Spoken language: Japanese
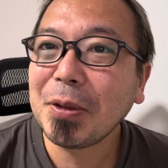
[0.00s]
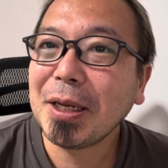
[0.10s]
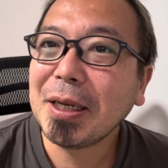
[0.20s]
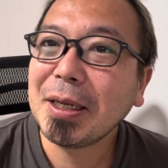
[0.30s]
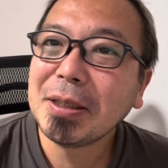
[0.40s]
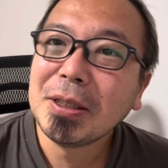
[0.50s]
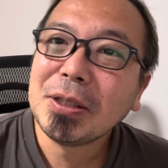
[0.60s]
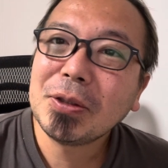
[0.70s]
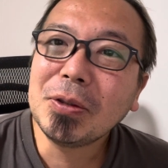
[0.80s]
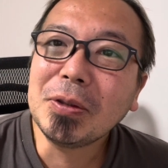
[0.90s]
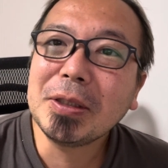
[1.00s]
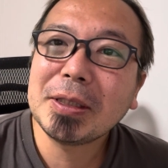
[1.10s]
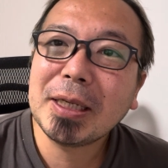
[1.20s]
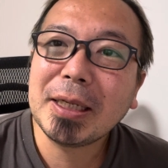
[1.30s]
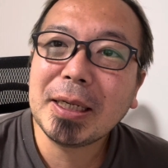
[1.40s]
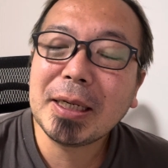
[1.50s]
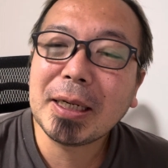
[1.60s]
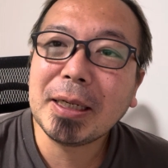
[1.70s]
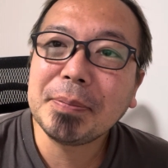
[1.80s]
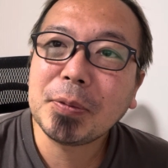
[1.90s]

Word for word: で、その時にさ、なんか、